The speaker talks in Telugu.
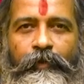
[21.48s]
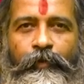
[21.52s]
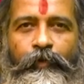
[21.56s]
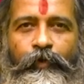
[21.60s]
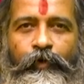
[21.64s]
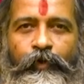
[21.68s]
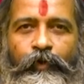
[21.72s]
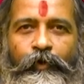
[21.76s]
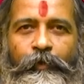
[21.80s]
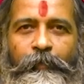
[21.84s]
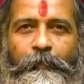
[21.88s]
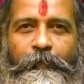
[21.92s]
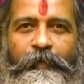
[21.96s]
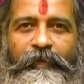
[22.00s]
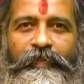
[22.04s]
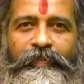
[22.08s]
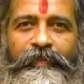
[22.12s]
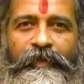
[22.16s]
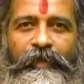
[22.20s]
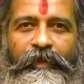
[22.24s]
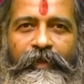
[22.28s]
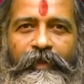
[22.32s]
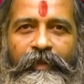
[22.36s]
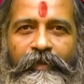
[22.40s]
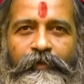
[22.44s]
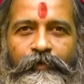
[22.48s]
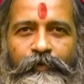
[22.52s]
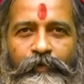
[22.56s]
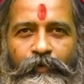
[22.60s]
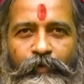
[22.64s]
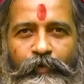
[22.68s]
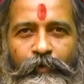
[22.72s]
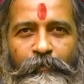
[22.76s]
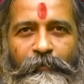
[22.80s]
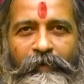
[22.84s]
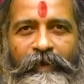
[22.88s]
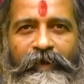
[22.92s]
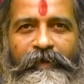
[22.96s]
గురుర్పిత
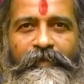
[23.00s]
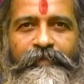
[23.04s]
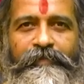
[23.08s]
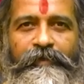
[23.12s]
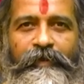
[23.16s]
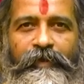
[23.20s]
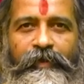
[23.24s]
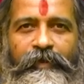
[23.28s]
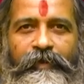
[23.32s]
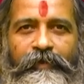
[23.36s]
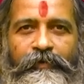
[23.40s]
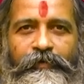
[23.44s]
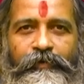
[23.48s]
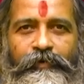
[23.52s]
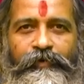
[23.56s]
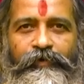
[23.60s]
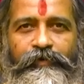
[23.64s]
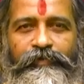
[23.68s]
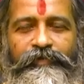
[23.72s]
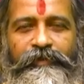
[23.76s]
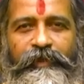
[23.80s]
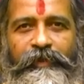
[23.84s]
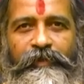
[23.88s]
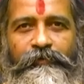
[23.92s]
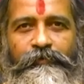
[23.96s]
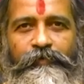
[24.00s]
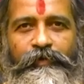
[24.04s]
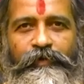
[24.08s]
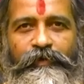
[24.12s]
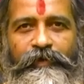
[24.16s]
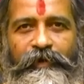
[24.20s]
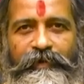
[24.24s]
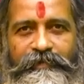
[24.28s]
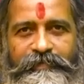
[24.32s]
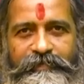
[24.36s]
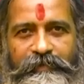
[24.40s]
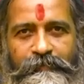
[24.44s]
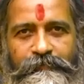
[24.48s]
గురుర్మాత గురుర్దేవో
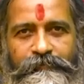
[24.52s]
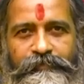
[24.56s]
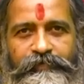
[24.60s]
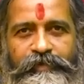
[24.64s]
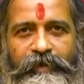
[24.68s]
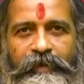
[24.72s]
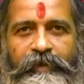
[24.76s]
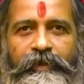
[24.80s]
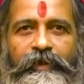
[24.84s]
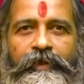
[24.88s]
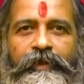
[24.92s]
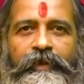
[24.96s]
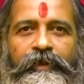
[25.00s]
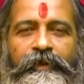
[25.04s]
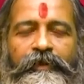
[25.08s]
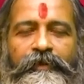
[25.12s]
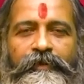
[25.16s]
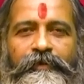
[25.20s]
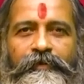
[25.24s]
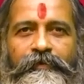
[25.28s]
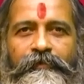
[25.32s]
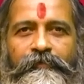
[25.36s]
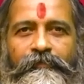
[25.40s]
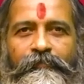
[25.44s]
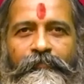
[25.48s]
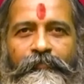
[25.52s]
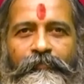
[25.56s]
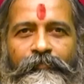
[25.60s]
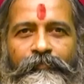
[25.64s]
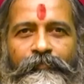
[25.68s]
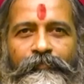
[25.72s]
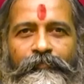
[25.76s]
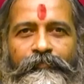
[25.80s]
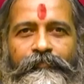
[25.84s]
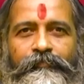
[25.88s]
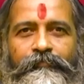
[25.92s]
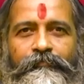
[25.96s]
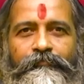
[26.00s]
నసంశయ
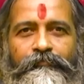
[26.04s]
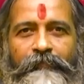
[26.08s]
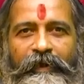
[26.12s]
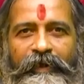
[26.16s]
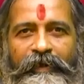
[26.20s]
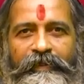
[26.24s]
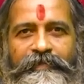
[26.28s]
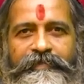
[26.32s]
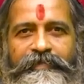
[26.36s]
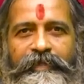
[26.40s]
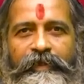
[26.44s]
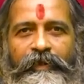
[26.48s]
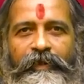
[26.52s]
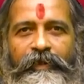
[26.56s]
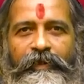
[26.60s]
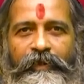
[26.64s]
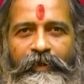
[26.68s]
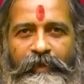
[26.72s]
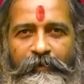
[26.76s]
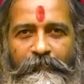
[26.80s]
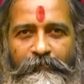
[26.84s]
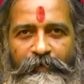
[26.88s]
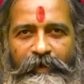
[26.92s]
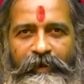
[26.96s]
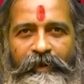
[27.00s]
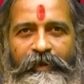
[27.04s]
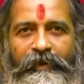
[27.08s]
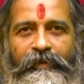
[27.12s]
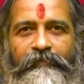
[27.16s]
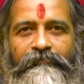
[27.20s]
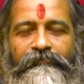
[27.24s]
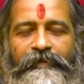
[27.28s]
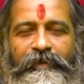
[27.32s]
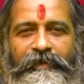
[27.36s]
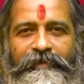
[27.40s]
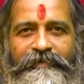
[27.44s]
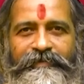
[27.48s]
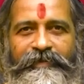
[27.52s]
మనసా కర్మణా
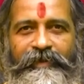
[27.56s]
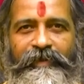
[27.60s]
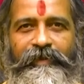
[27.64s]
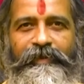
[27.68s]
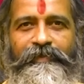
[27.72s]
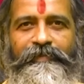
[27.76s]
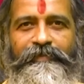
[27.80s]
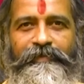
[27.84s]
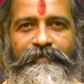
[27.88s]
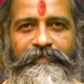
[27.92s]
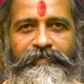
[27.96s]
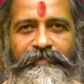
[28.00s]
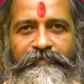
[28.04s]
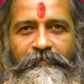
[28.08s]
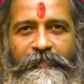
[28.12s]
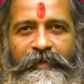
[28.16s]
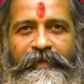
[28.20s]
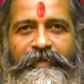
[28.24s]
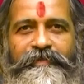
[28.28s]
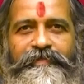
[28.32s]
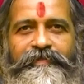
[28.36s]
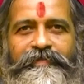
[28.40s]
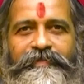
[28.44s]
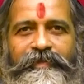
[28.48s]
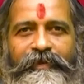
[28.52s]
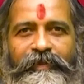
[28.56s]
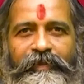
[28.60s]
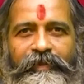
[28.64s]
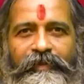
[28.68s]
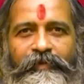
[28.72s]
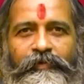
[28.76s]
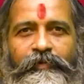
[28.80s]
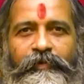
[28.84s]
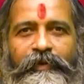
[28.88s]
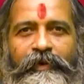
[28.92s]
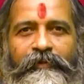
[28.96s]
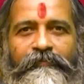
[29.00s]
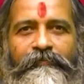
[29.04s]
వాచ తస్మై శ్రీ
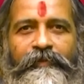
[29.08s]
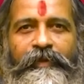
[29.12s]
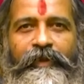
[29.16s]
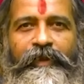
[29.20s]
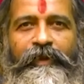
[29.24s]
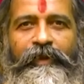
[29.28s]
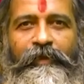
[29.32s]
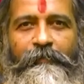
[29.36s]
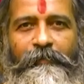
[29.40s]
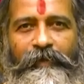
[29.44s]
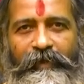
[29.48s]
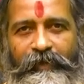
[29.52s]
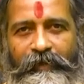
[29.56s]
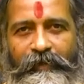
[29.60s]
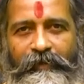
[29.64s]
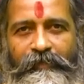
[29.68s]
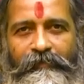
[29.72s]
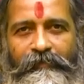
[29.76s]
గురవే నమ